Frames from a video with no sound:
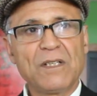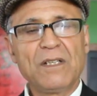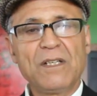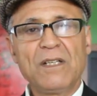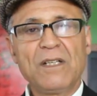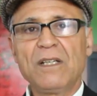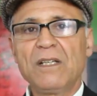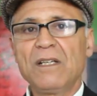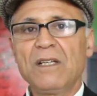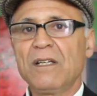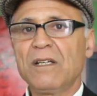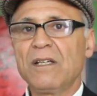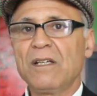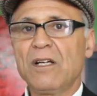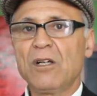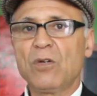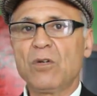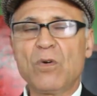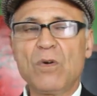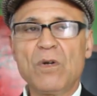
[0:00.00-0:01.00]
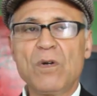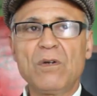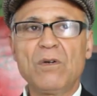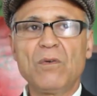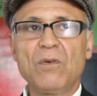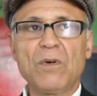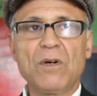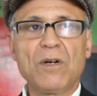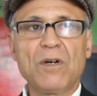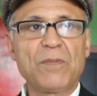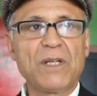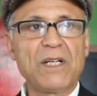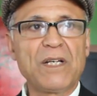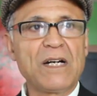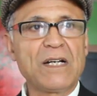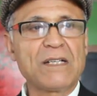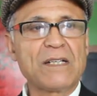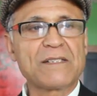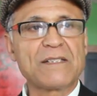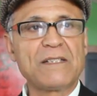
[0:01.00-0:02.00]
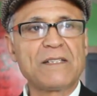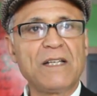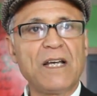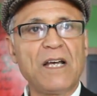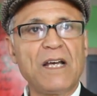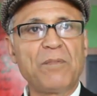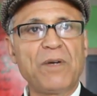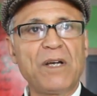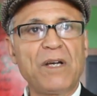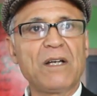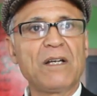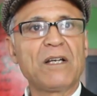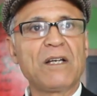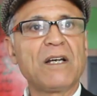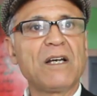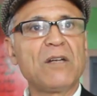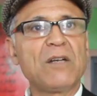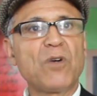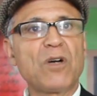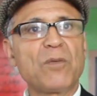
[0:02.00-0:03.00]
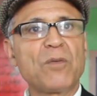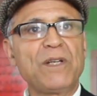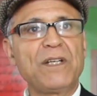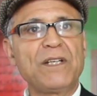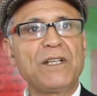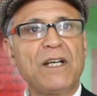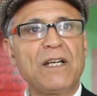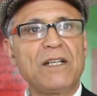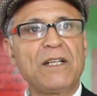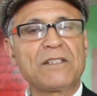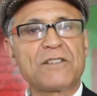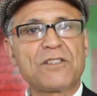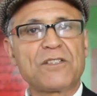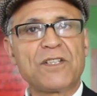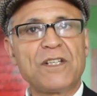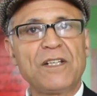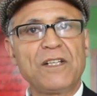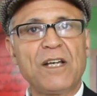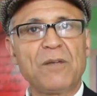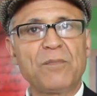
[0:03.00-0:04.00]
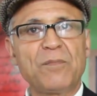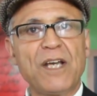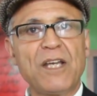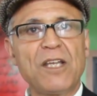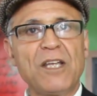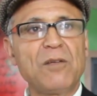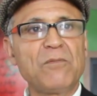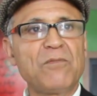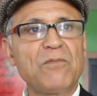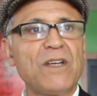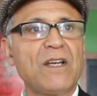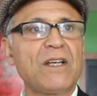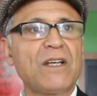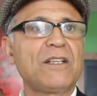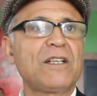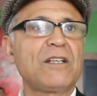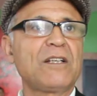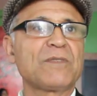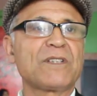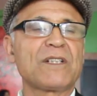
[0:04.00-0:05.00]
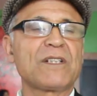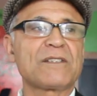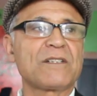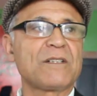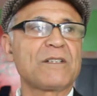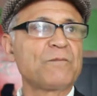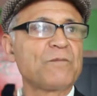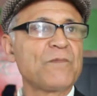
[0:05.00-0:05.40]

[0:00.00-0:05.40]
للكل وبالأخص للآباء المقبلين على تسجيل أبنائهم في هذه المدرسة